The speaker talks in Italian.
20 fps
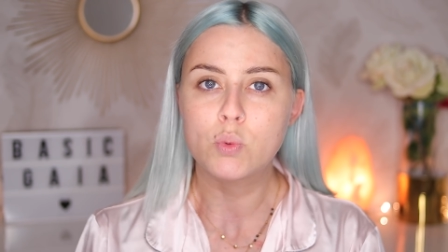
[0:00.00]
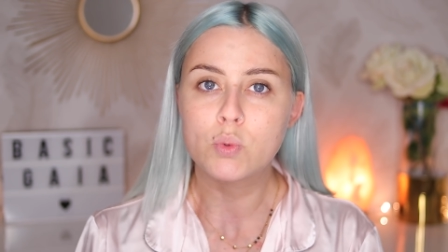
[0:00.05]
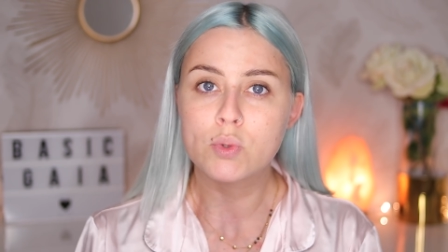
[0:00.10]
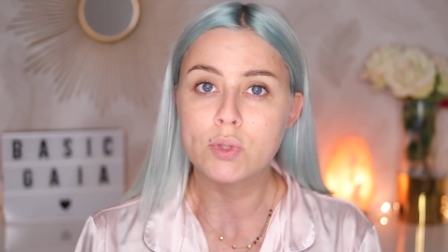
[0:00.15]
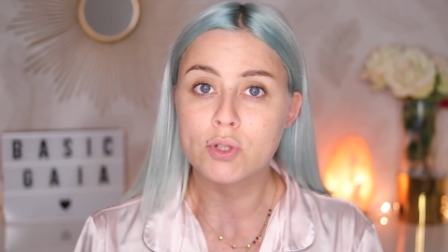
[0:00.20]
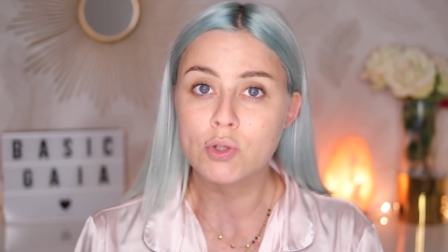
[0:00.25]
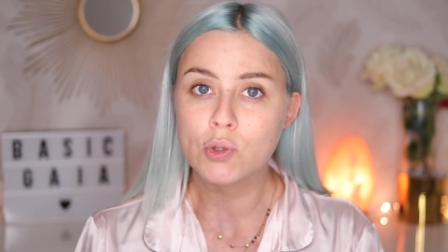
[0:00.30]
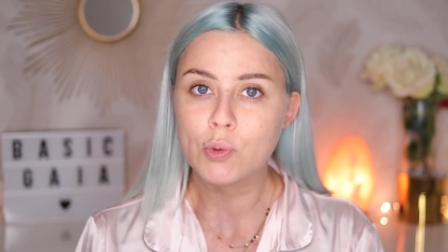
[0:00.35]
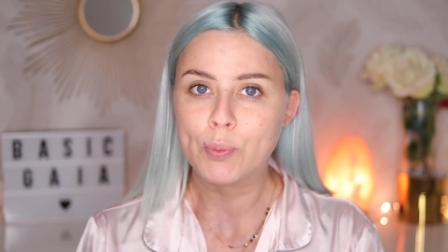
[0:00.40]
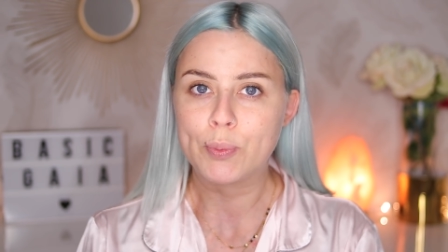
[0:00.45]

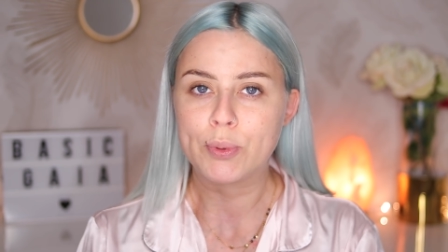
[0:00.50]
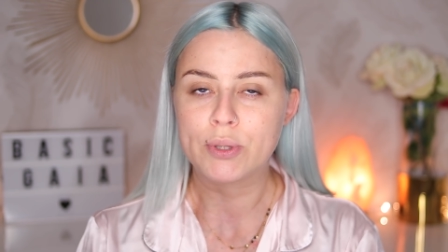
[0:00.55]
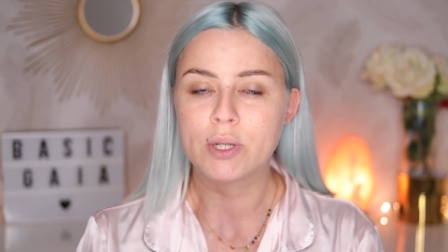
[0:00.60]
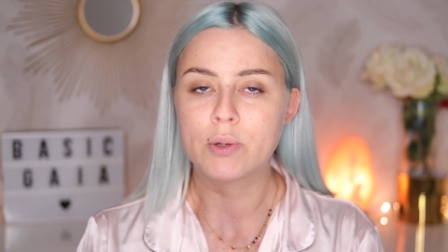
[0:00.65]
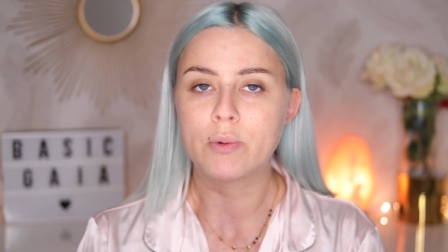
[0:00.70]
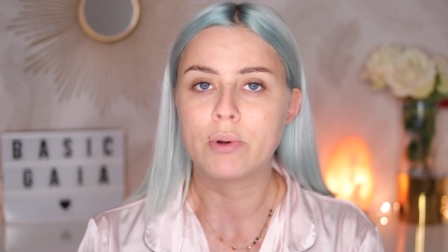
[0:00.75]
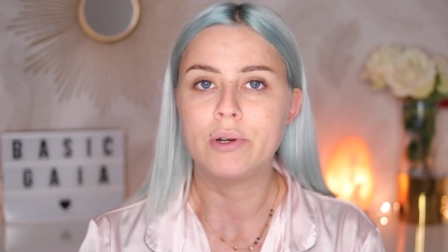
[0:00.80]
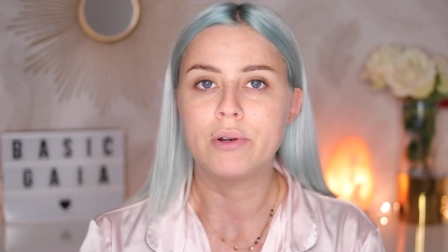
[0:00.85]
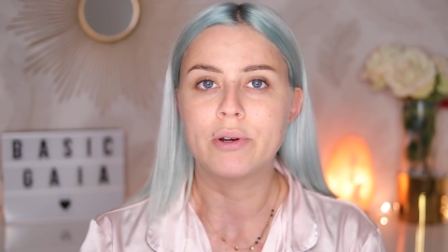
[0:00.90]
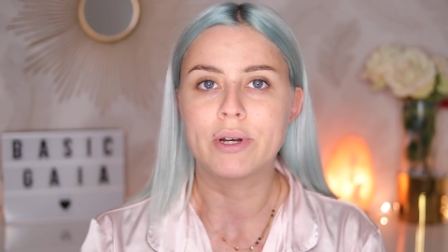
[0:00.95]
un dupe di
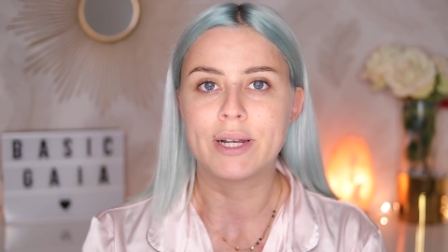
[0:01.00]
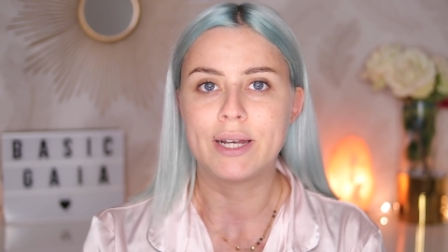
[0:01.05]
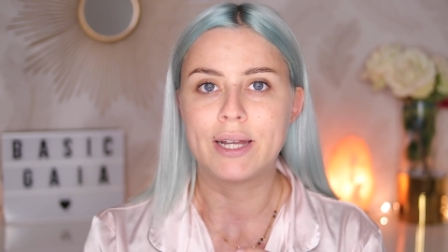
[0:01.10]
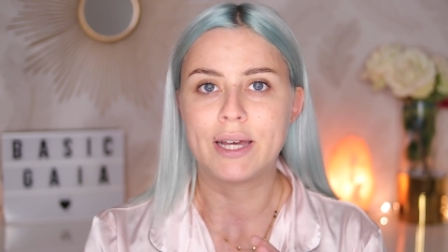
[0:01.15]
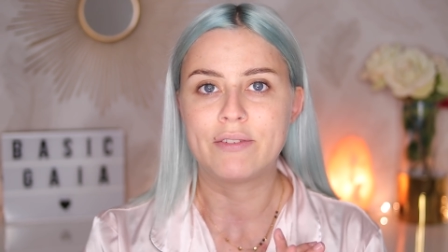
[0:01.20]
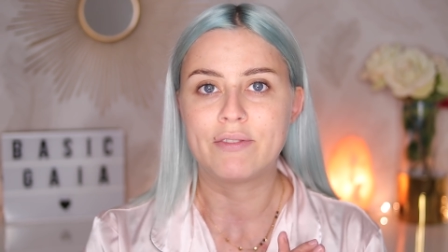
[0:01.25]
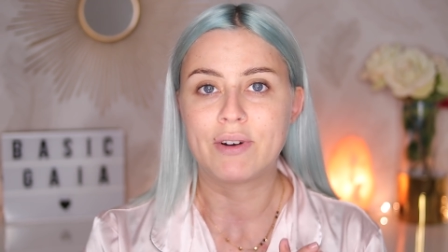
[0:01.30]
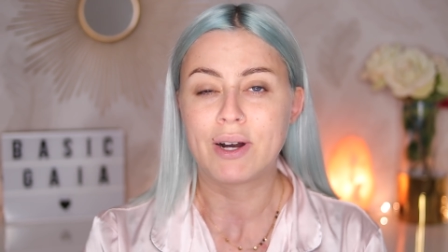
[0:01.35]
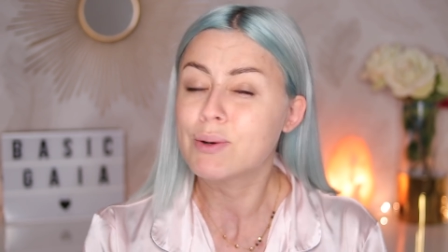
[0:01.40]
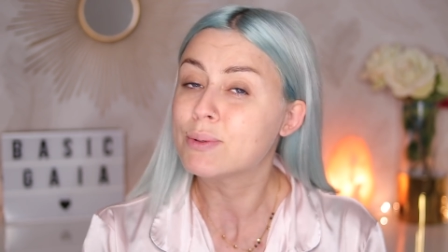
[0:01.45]
quello che
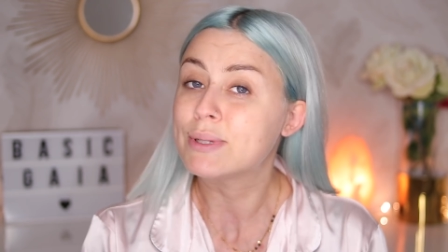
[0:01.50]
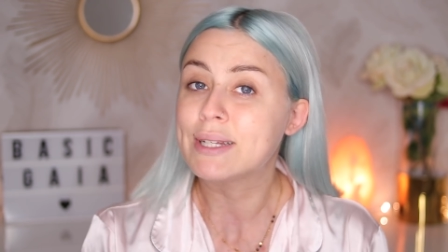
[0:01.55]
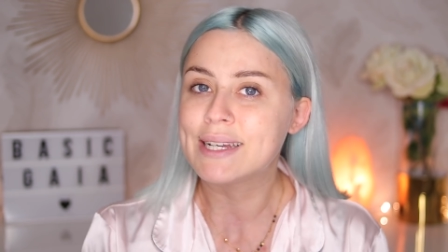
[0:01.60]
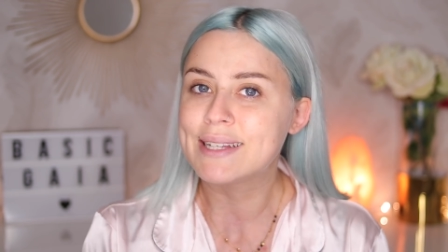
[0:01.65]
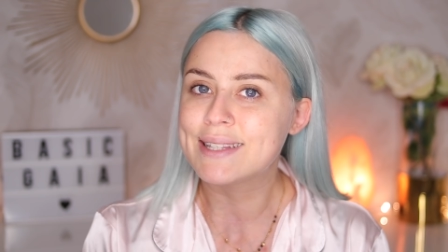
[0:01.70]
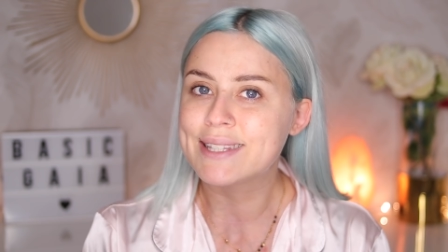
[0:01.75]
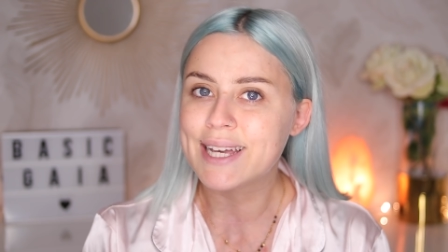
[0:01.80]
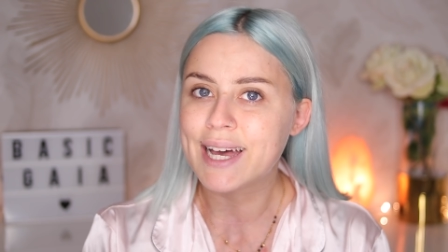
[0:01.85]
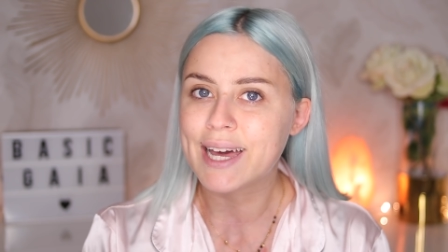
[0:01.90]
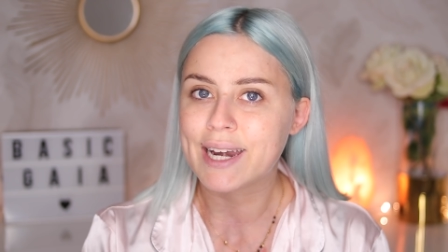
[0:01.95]
lei va a
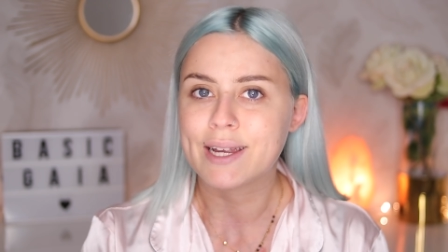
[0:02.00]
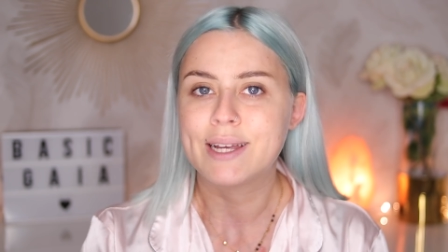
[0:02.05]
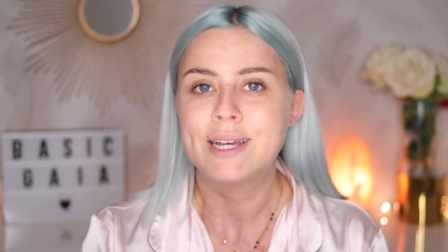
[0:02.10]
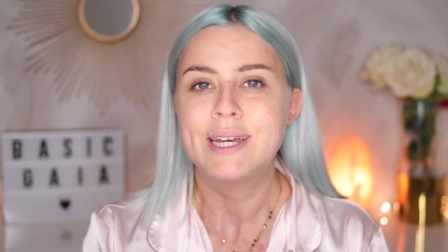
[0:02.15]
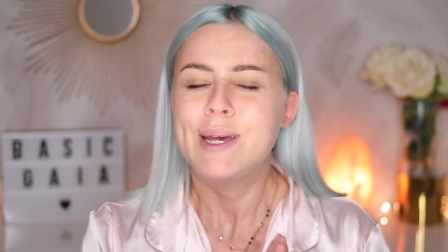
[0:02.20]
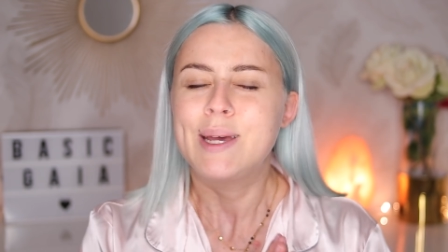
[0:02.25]
utilizzare,